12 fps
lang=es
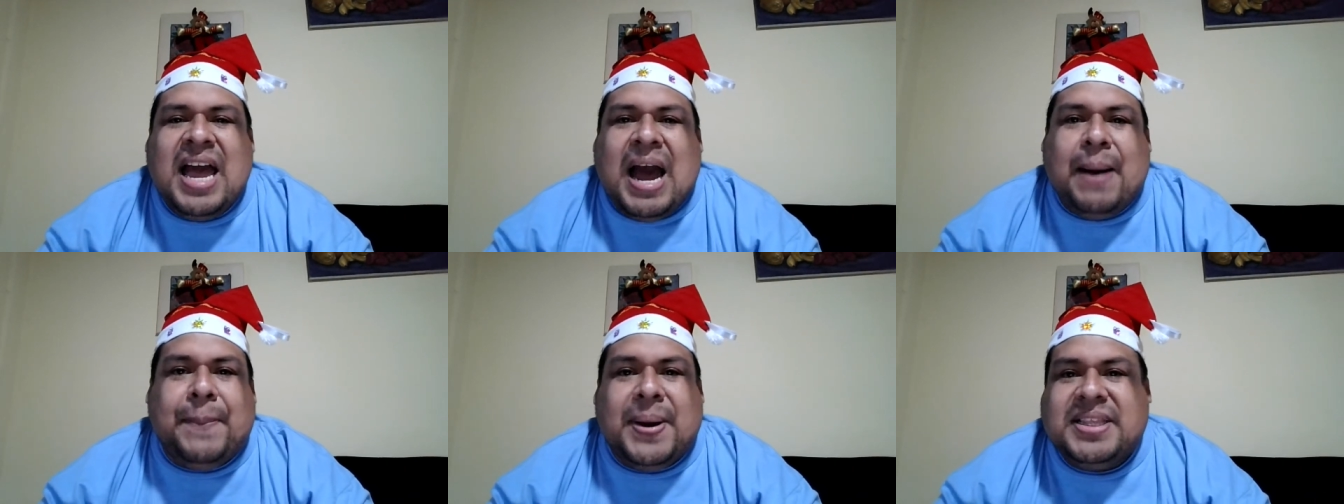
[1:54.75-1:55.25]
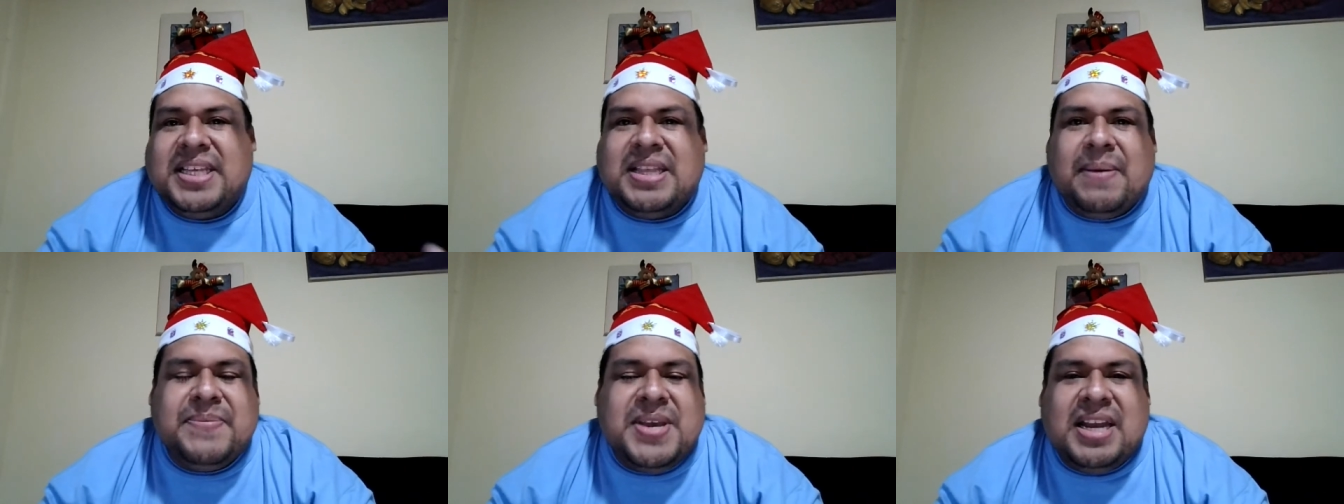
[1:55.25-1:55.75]
Aparte
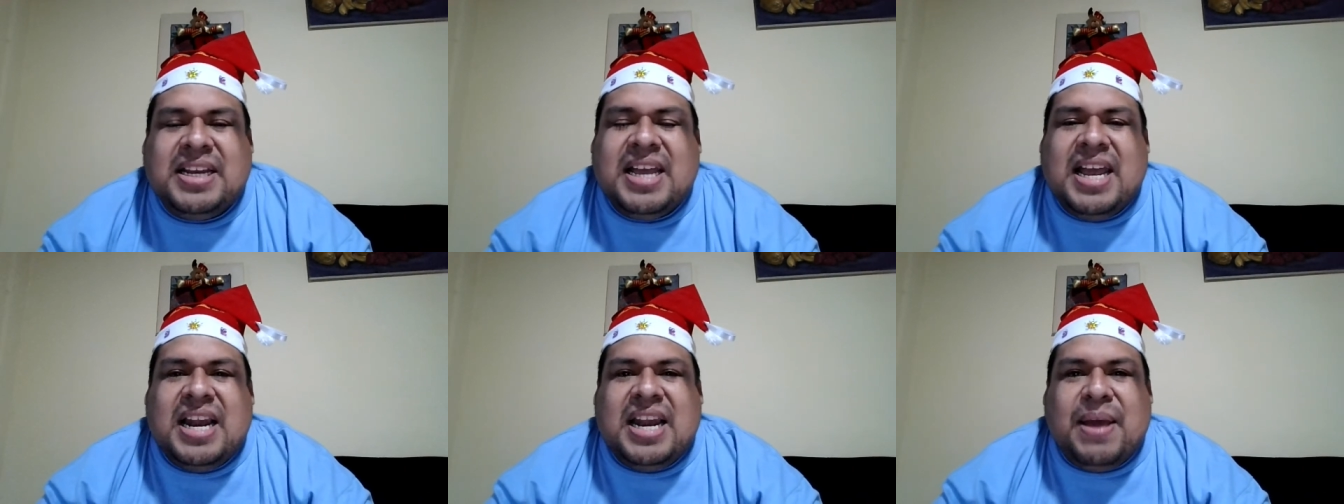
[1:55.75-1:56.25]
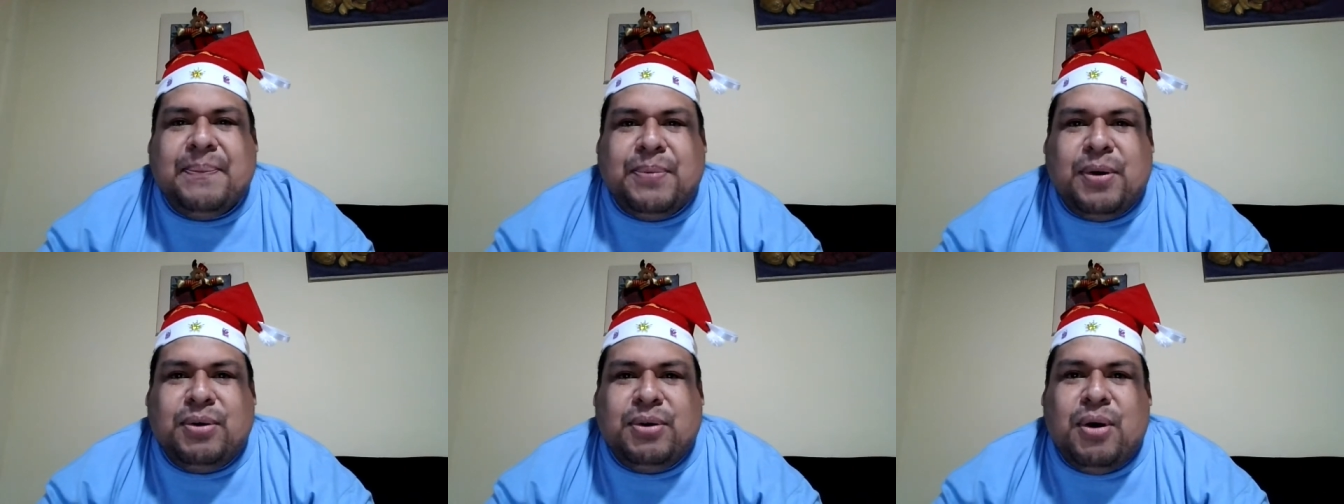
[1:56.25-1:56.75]
también les
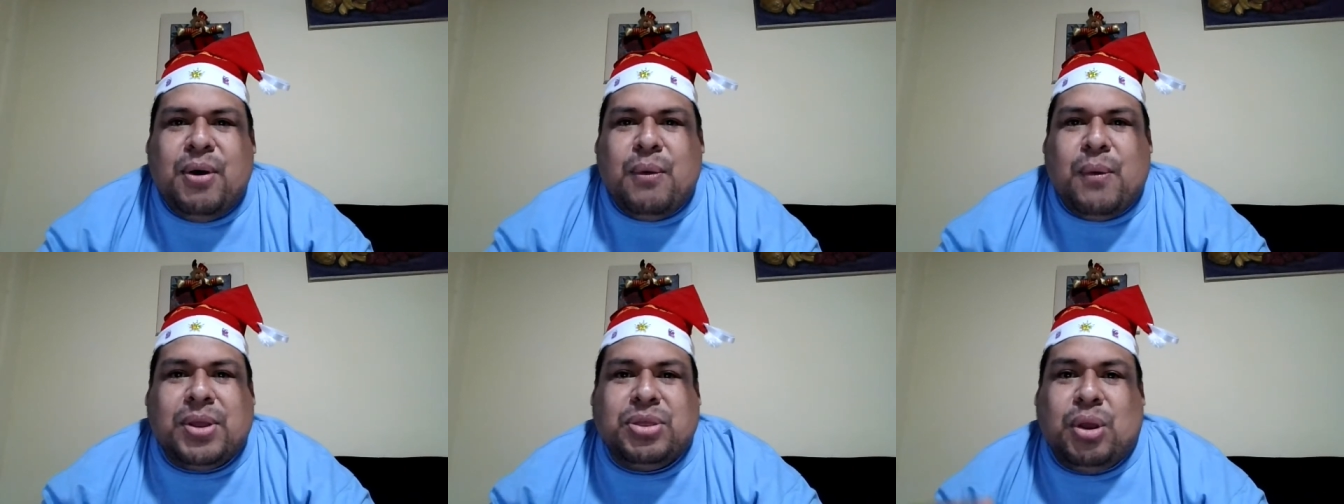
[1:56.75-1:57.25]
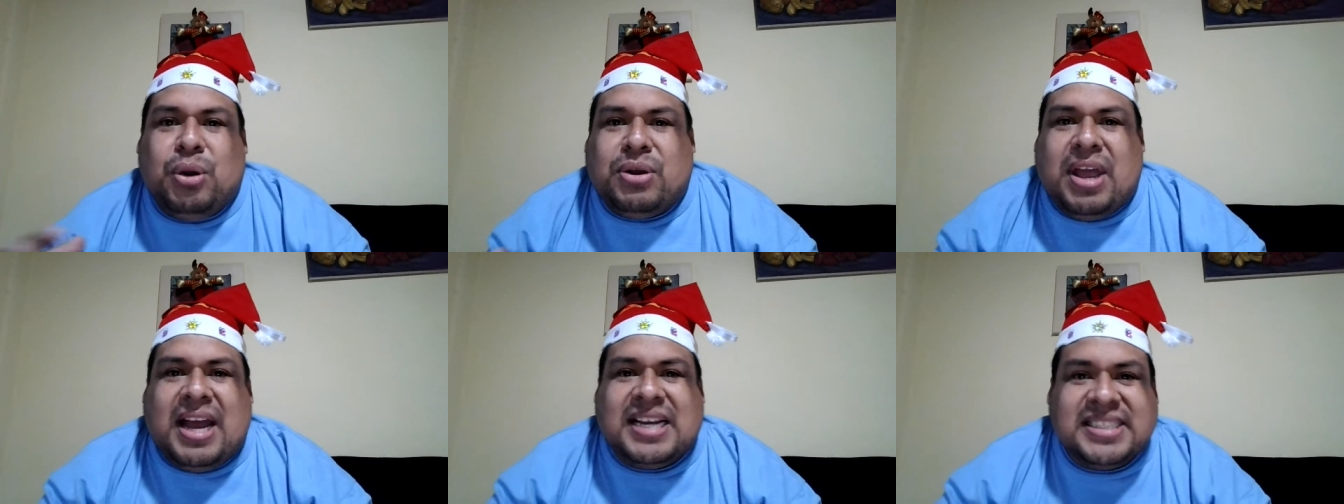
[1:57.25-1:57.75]
pongo cuánto es lo
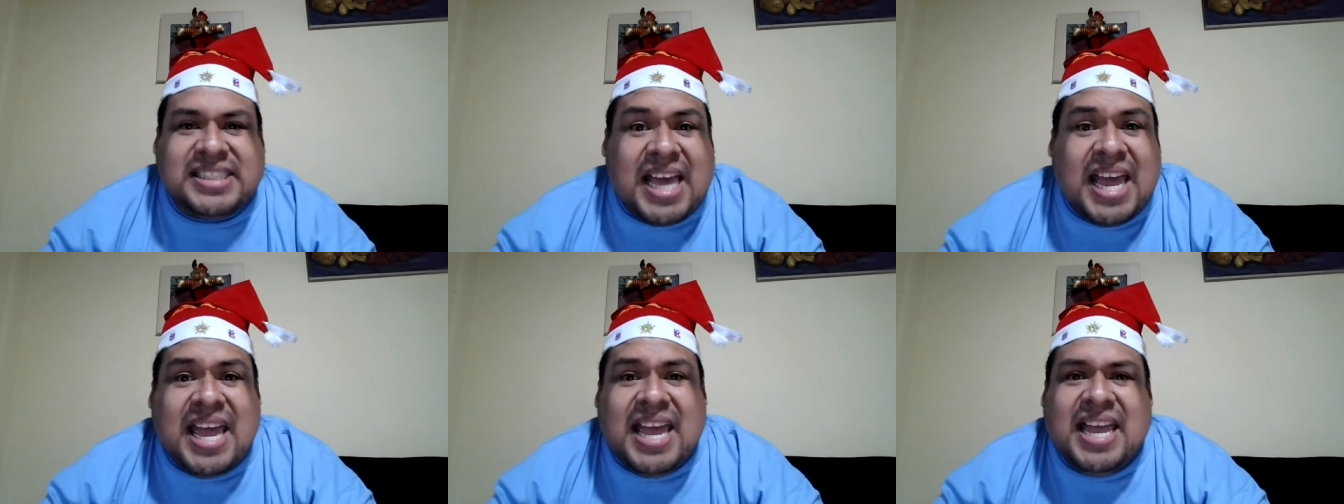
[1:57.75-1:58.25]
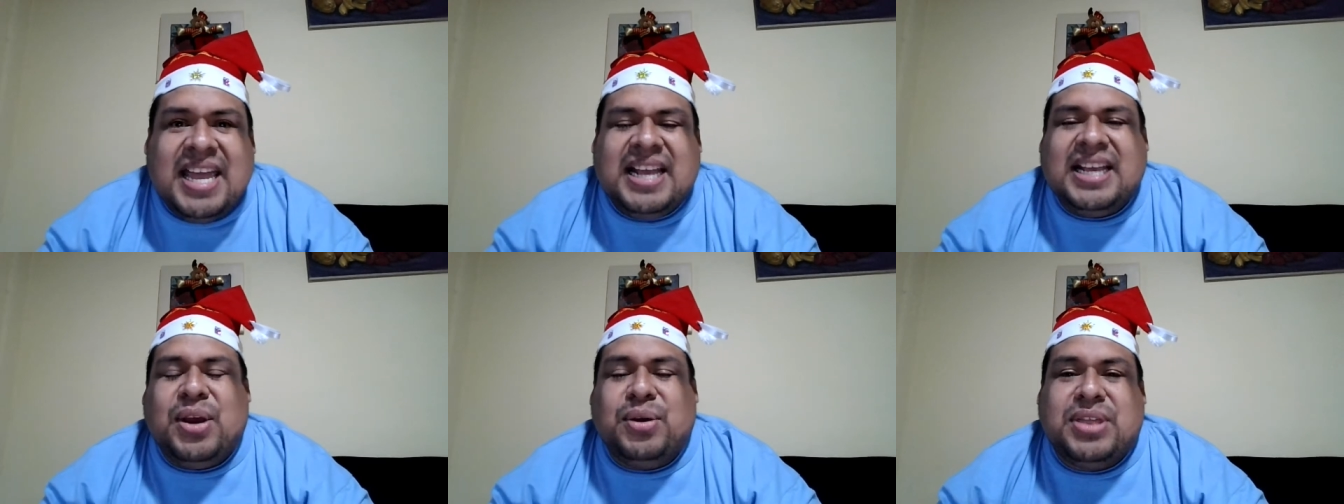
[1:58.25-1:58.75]
que gasté, en
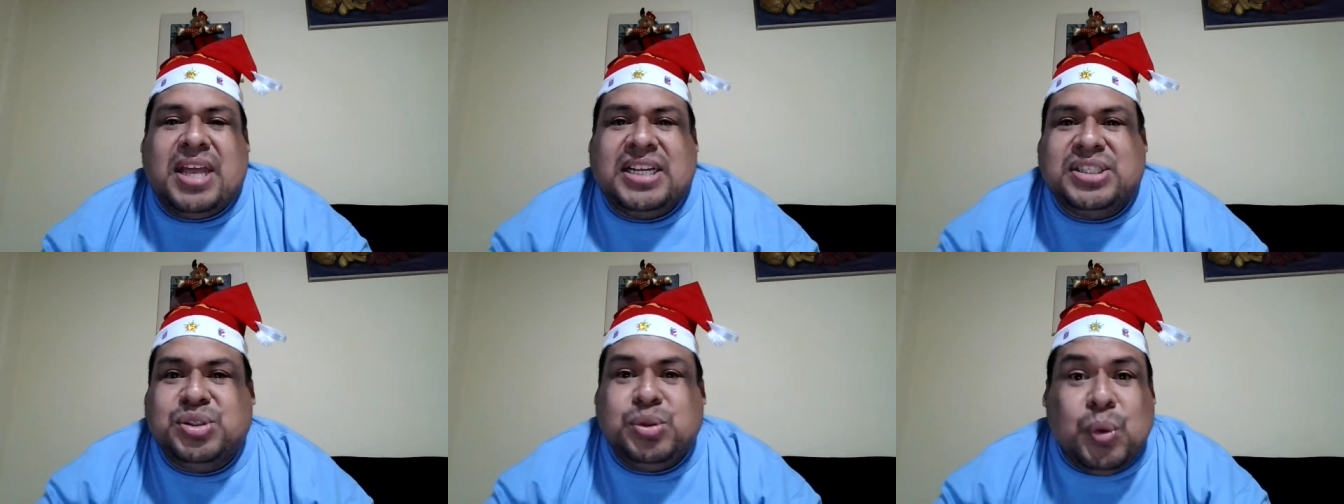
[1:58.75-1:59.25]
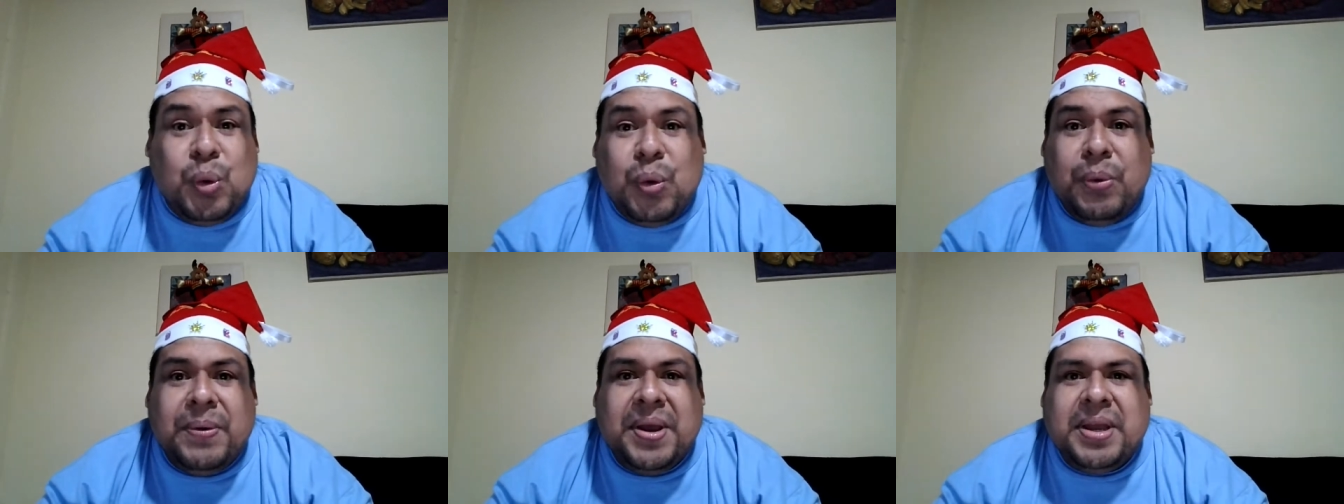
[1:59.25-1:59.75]
qué hotel
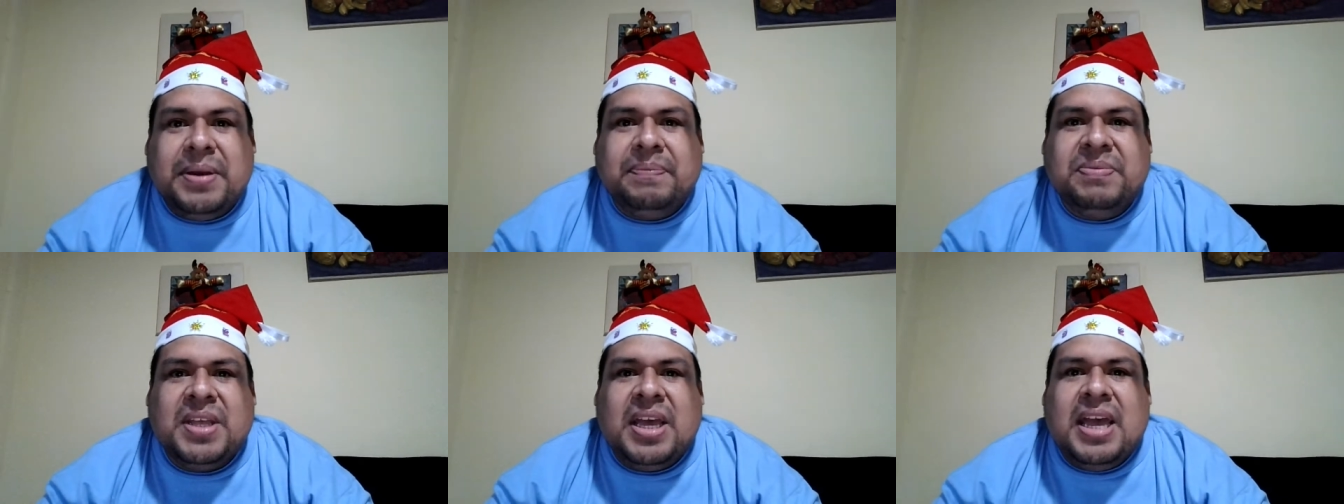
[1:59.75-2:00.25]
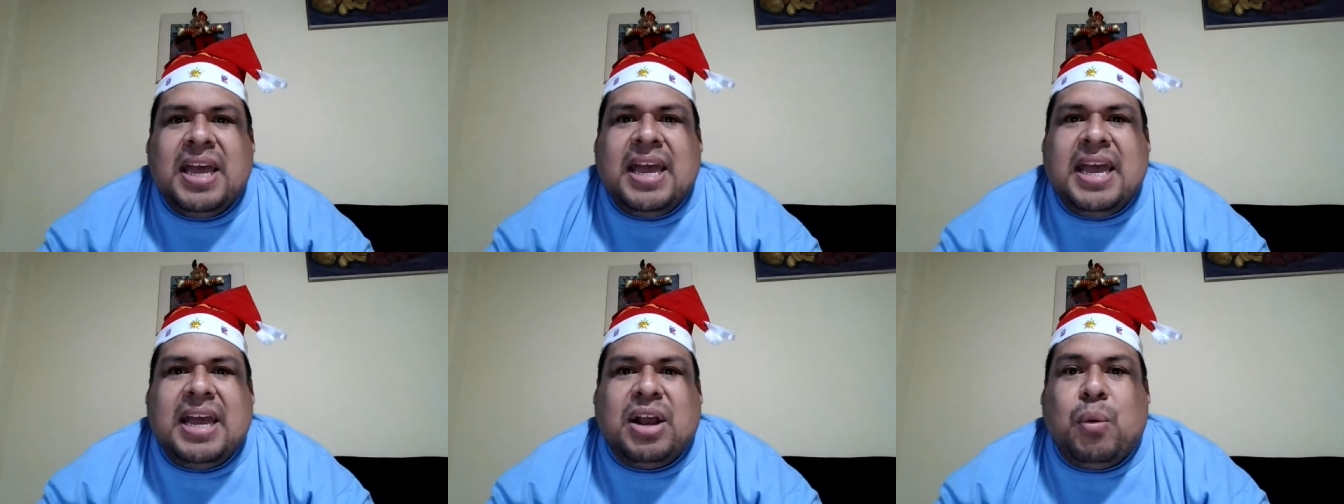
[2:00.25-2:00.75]
estuve,
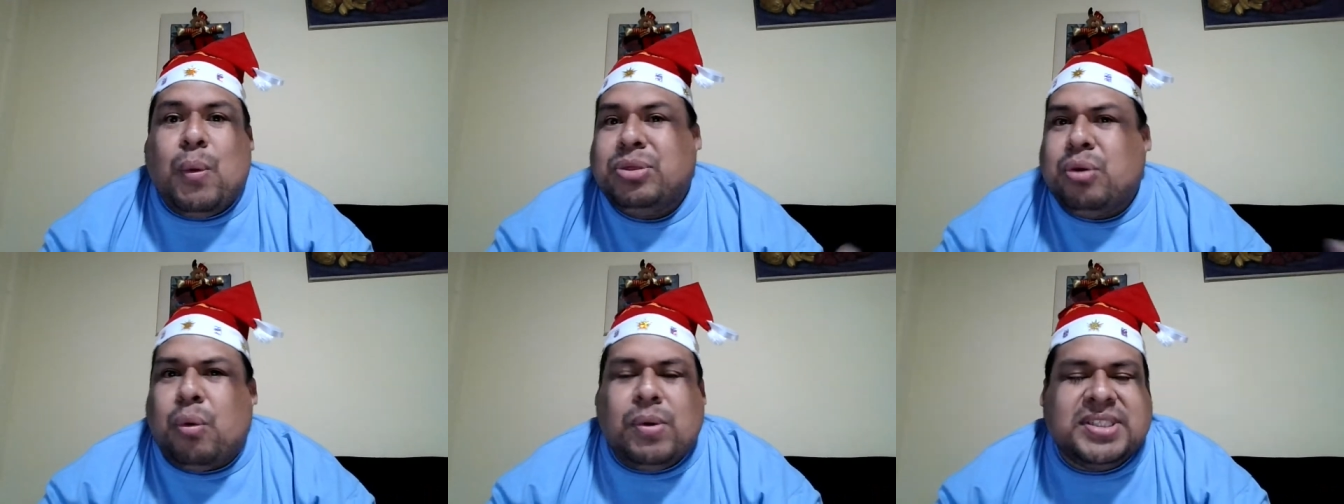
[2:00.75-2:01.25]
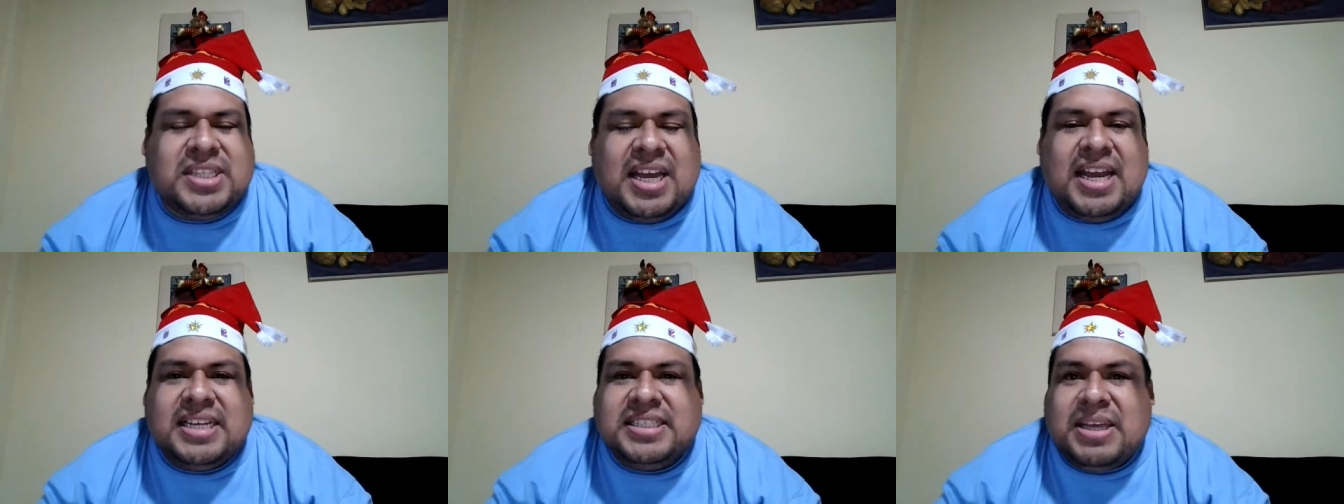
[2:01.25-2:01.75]
eh, cuánto cuesta
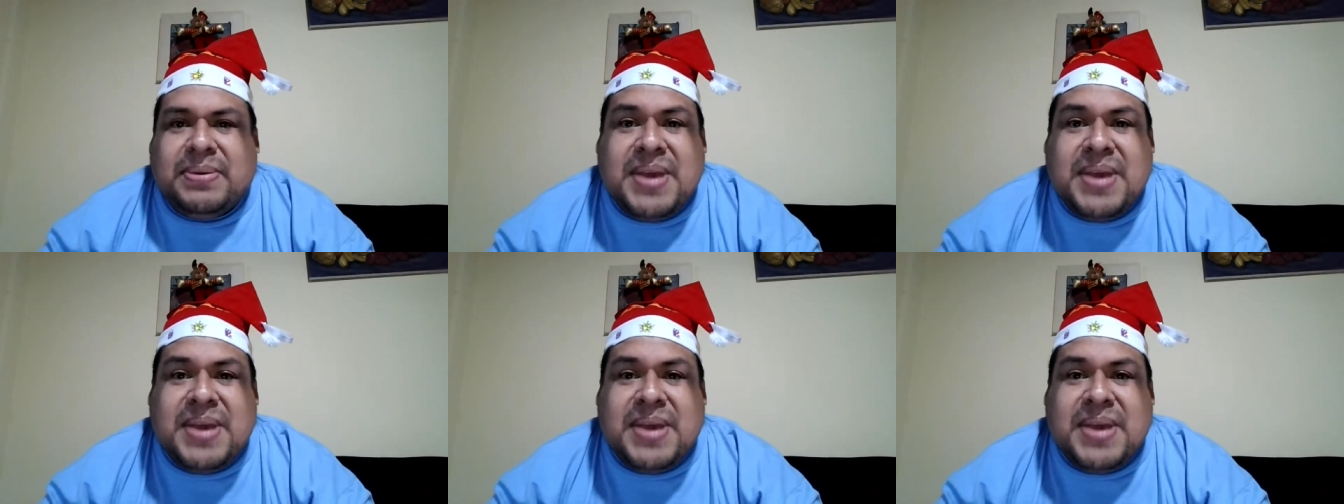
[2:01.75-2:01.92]
este